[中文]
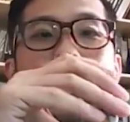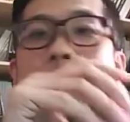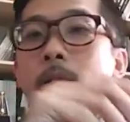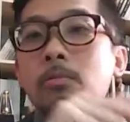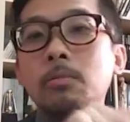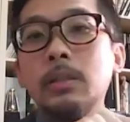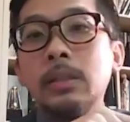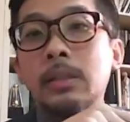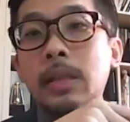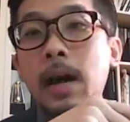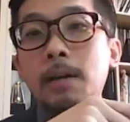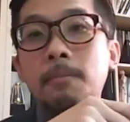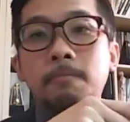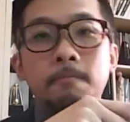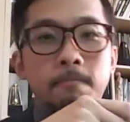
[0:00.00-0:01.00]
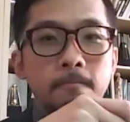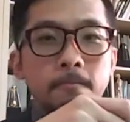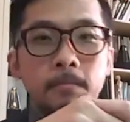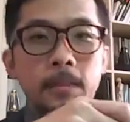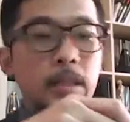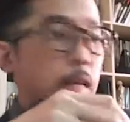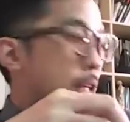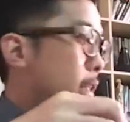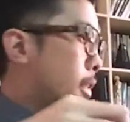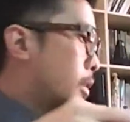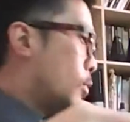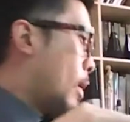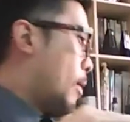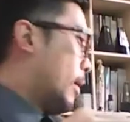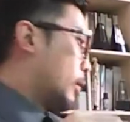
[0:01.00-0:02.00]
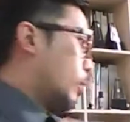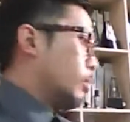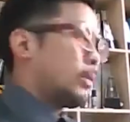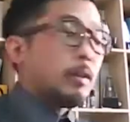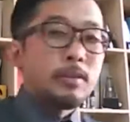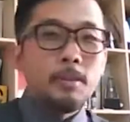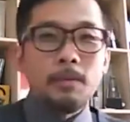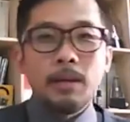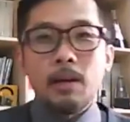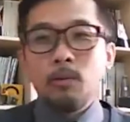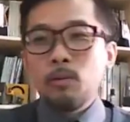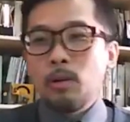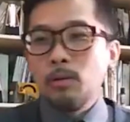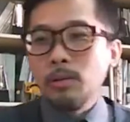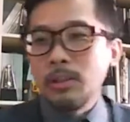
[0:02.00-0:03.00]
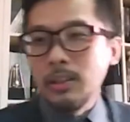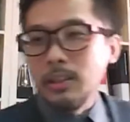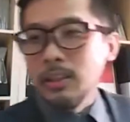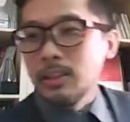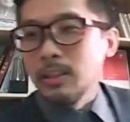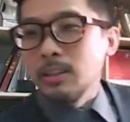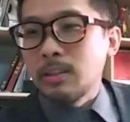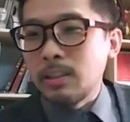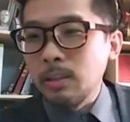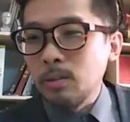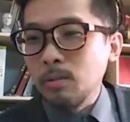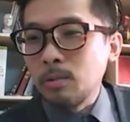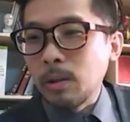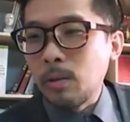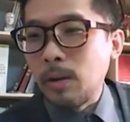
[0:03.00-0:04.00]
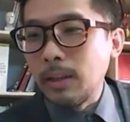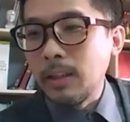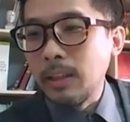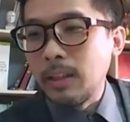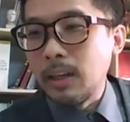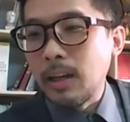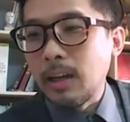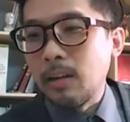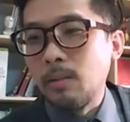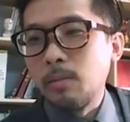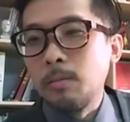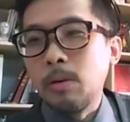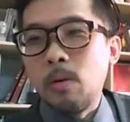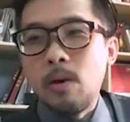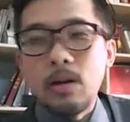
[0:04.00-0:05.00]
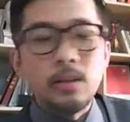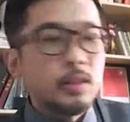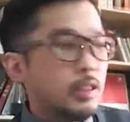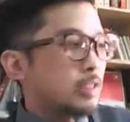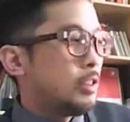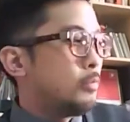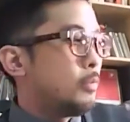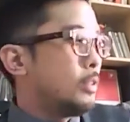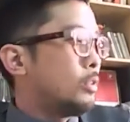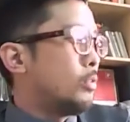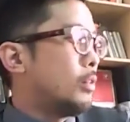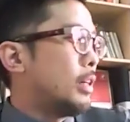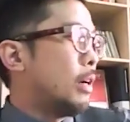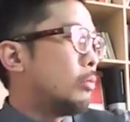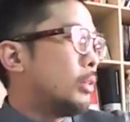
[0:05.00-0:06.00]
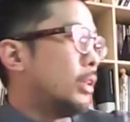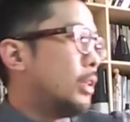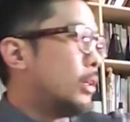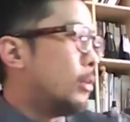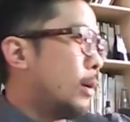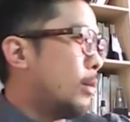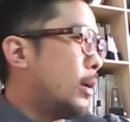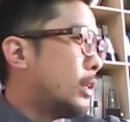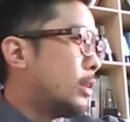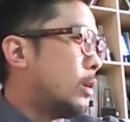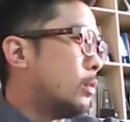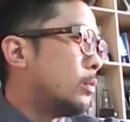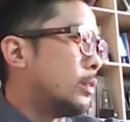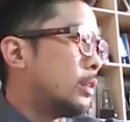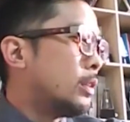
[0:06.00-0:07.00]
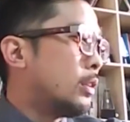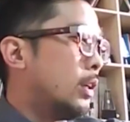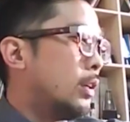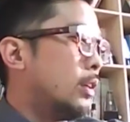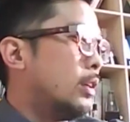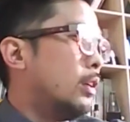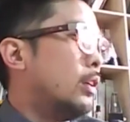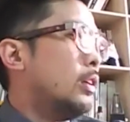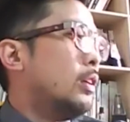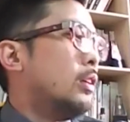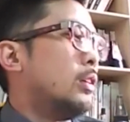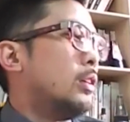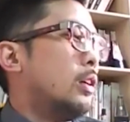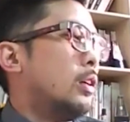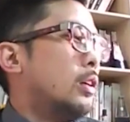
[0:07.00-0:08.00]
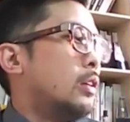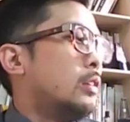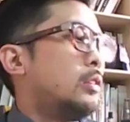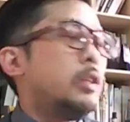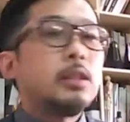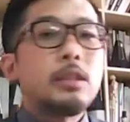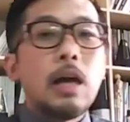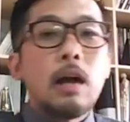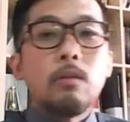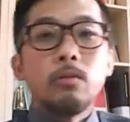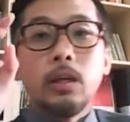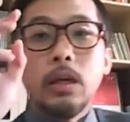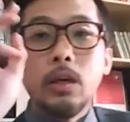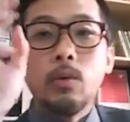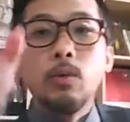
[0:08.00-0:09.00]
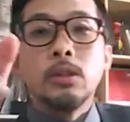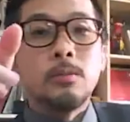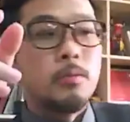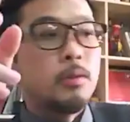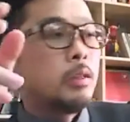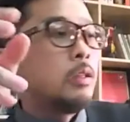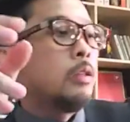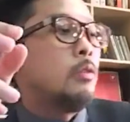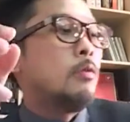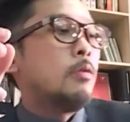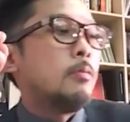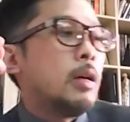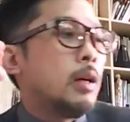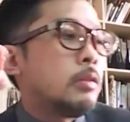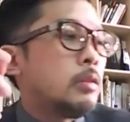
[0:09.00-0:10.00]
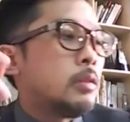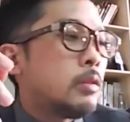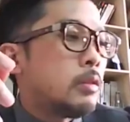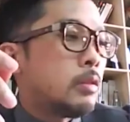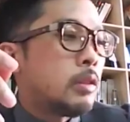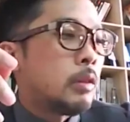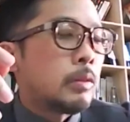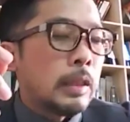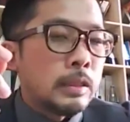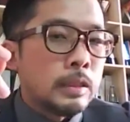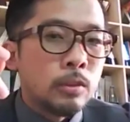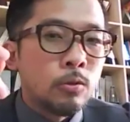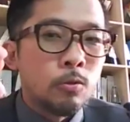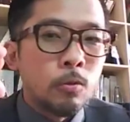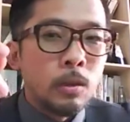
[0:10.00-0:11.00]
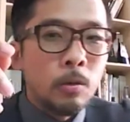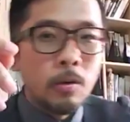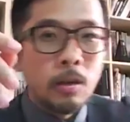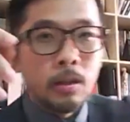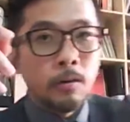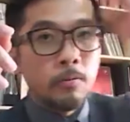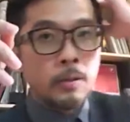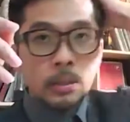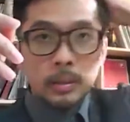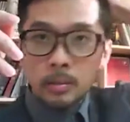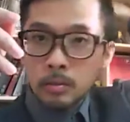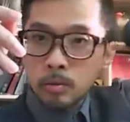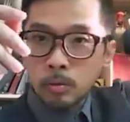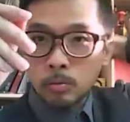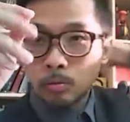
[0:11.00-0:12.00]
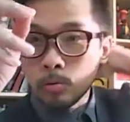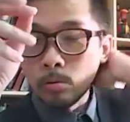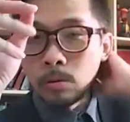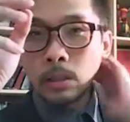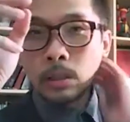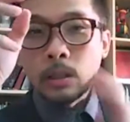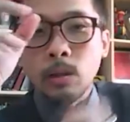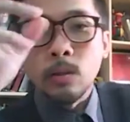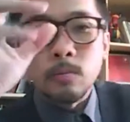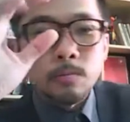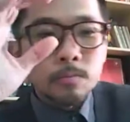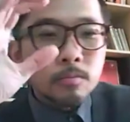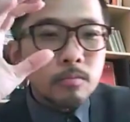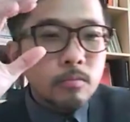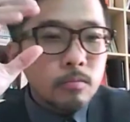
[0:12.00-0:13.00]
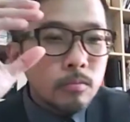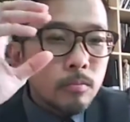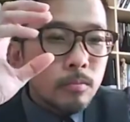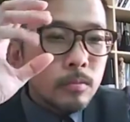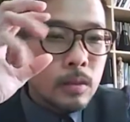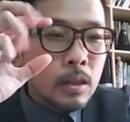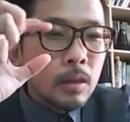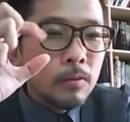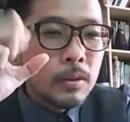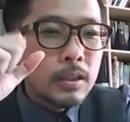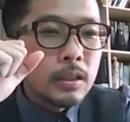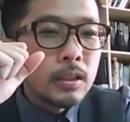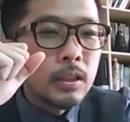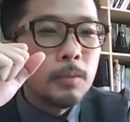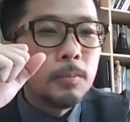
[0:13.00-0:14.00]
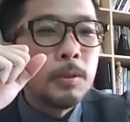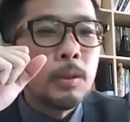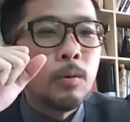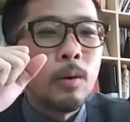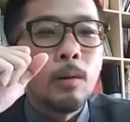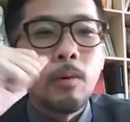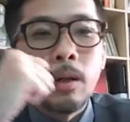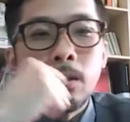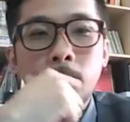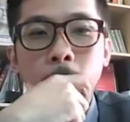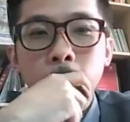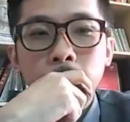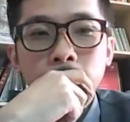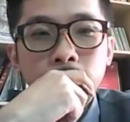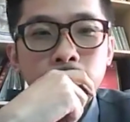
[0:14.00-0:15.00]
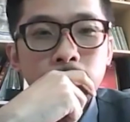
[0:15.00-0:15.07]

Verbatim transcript: 好，以上今天万花筒到这边告一段落。今天是进度最快的一天了，我们花了十四分钟搞定了万花筒的介绍。为什么呢？因为我们要教大家做另外一个非常有趣的一个非常特别的万花筒，